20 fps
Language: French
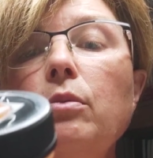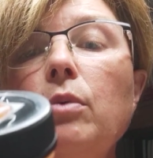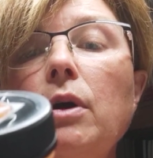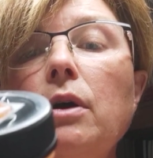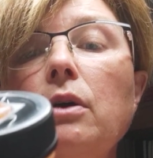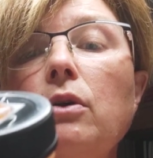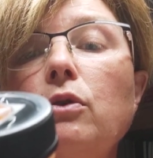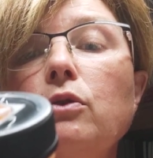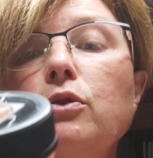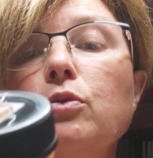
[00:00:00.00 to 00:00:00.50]
Bah,
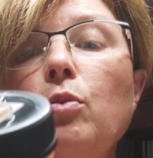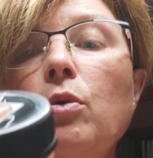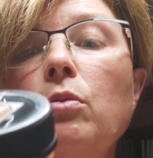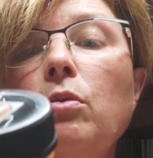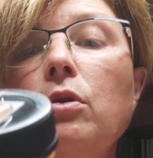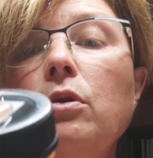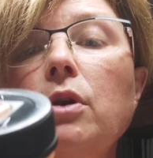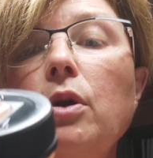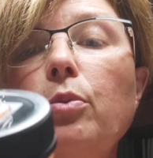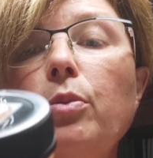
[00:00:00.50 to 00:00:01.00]
en ce
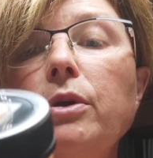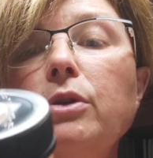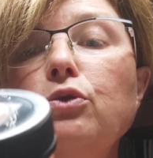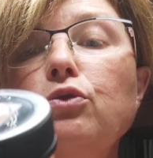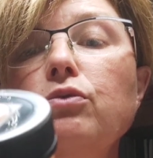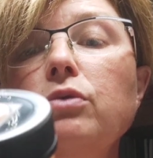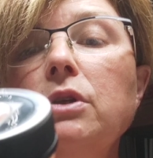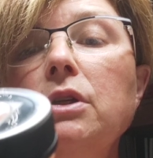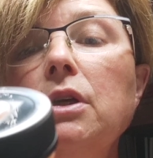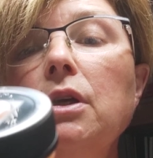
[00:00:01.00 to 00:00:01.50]
moment, il n'y a pas de
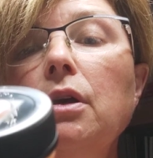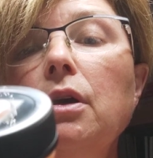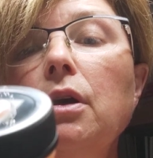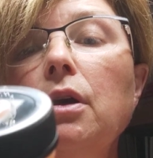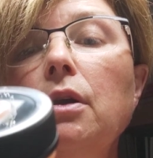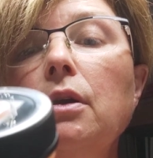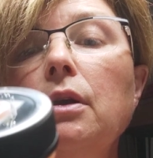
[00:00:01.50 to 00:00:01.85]
souci.